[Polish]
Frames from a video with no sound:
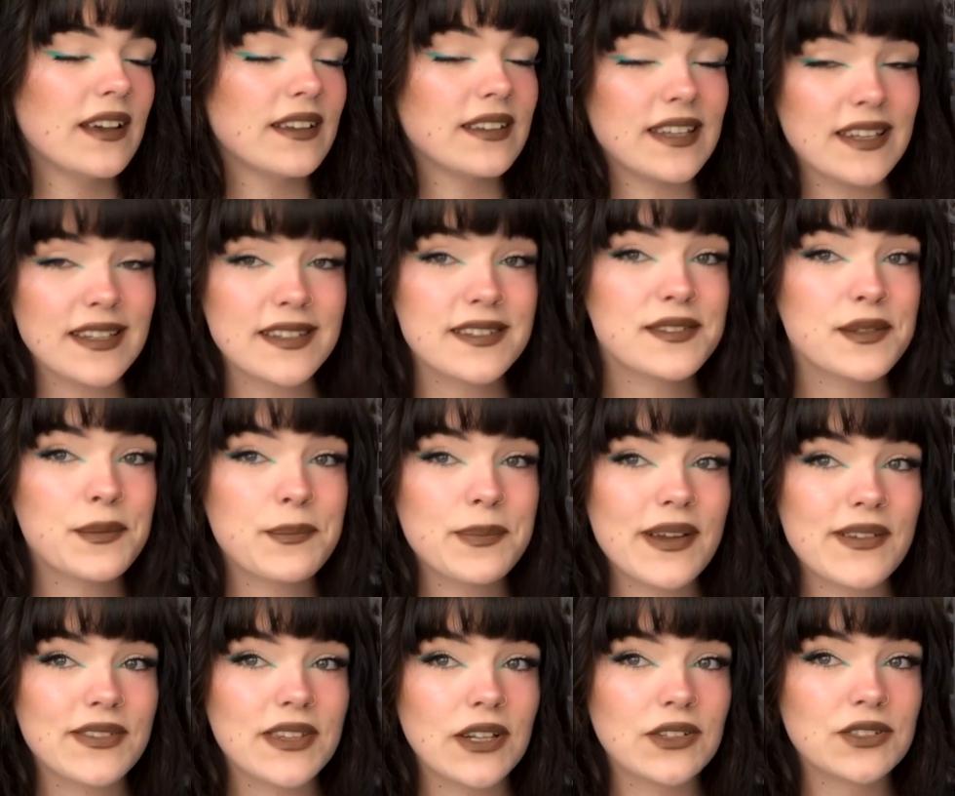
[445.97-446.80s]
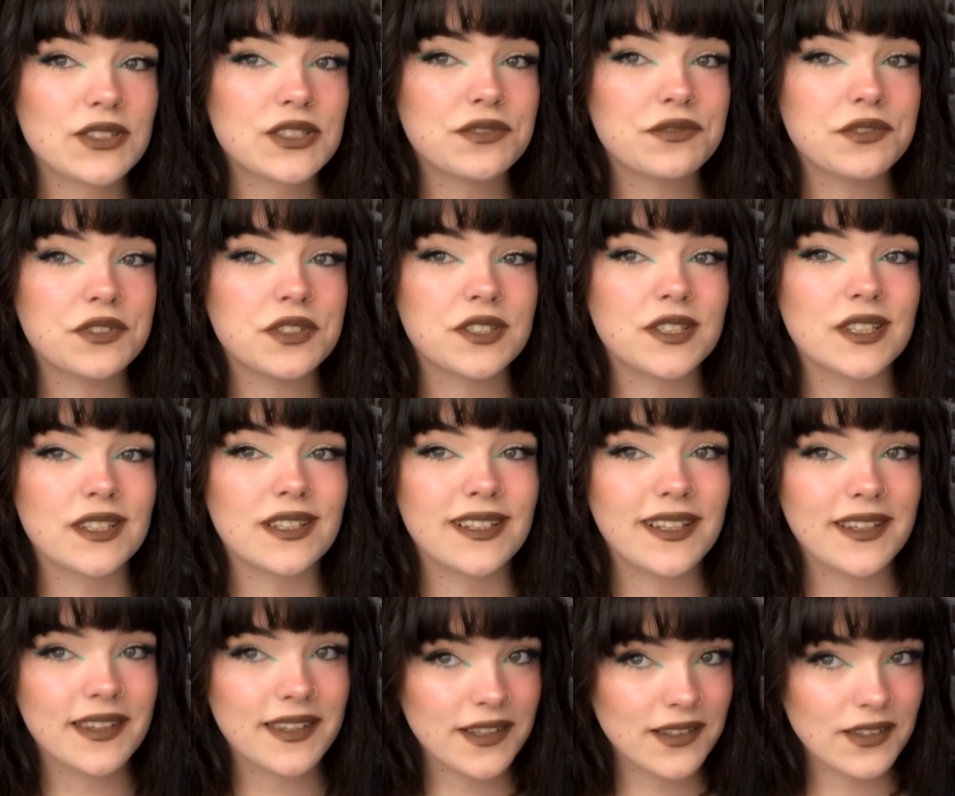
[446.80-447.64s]
Nie jestem pewna oczywiście,
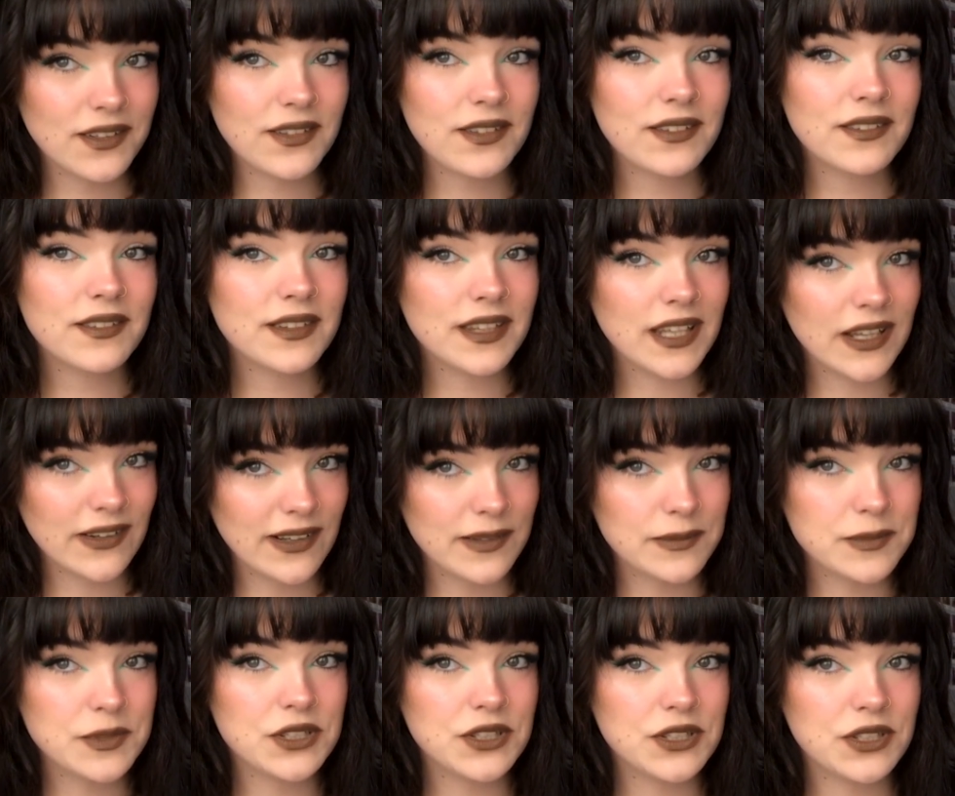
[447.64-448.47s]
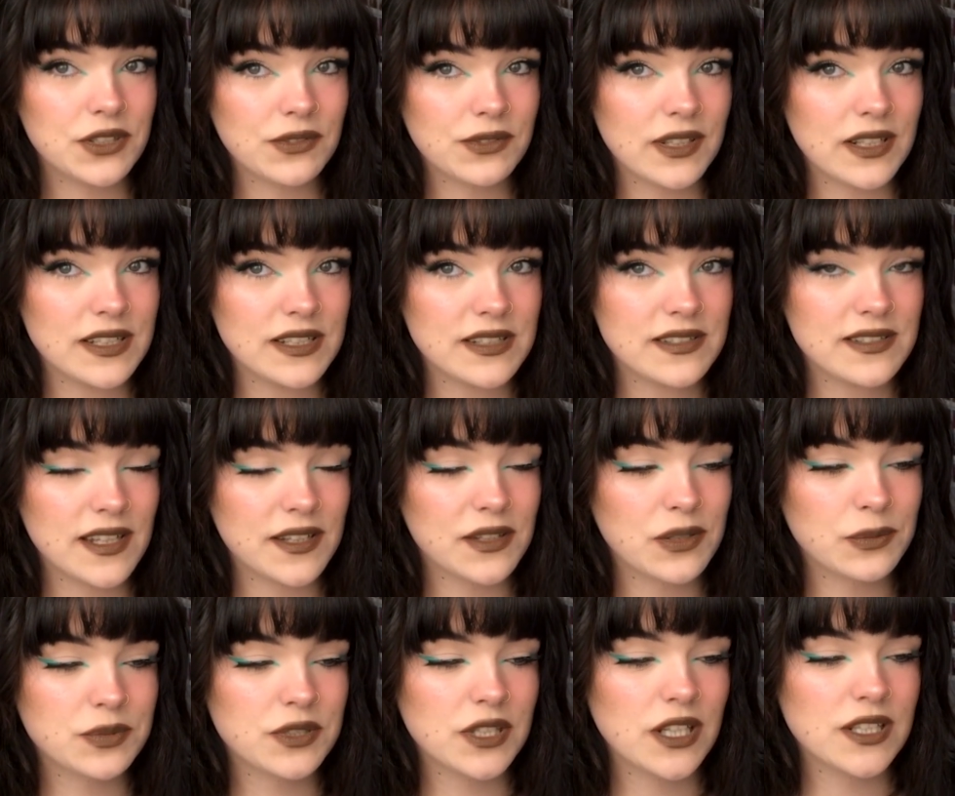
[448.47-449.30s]
dlatego dałam Ci ją na
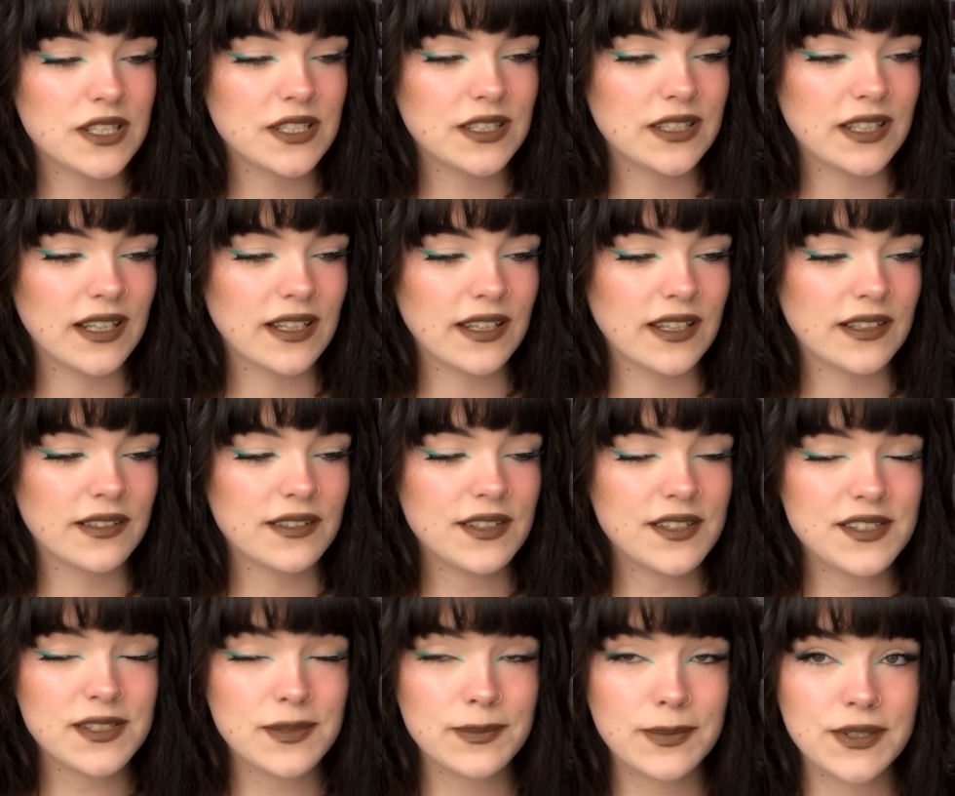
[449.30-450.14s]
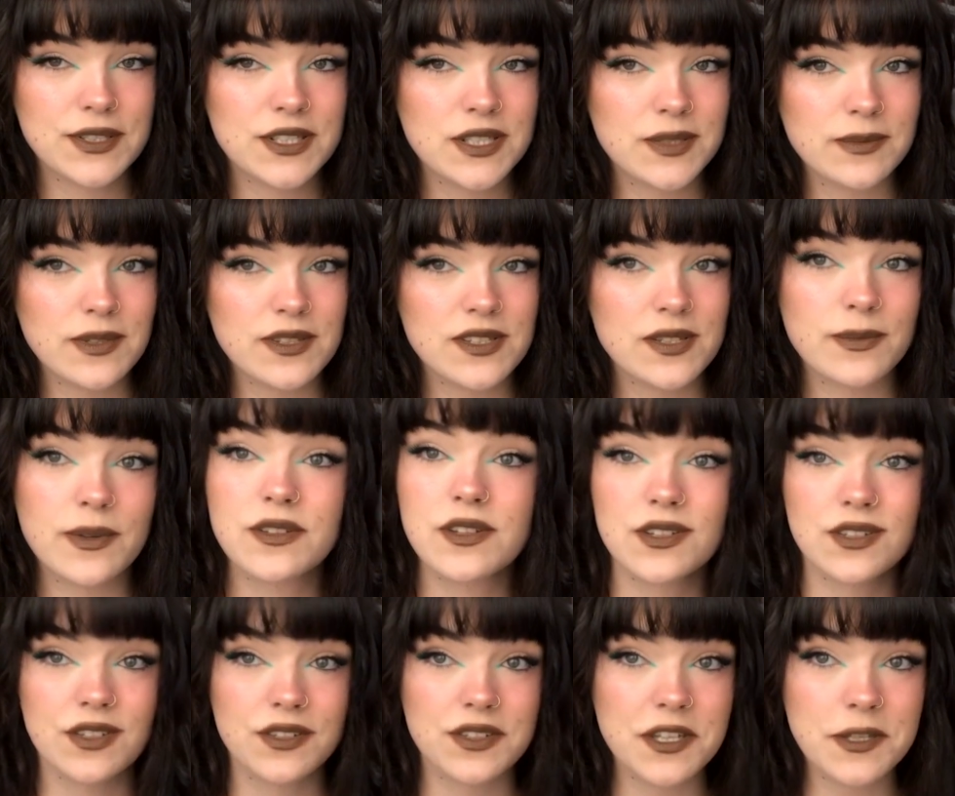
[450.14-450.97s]
listę do przeczytania i zobaczymy, co
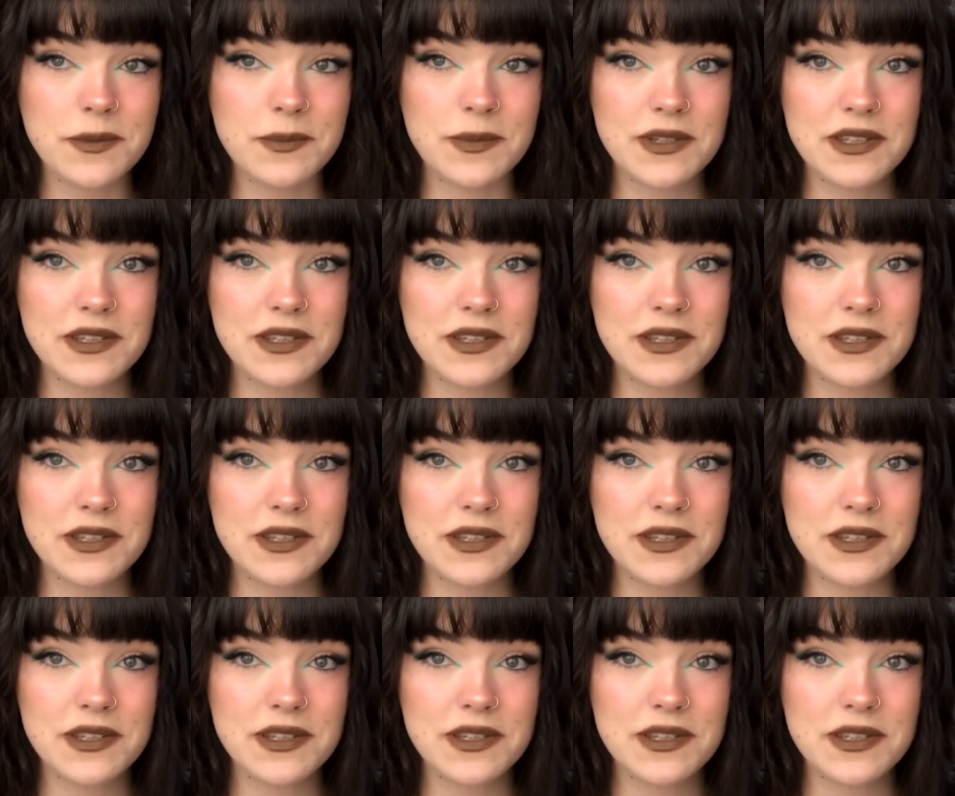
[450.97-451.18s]
będziesz o niej